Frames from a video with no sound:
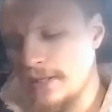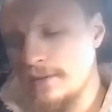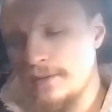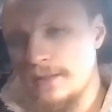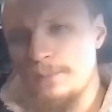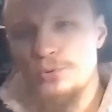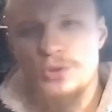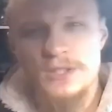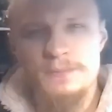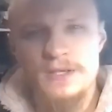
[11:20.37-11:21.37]
Э,
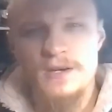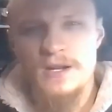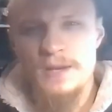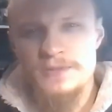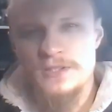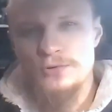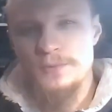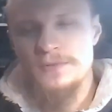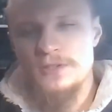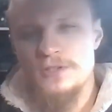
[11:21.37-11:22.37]
компьютерными игроками, с
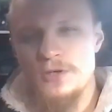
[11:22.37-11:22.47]
которыми ты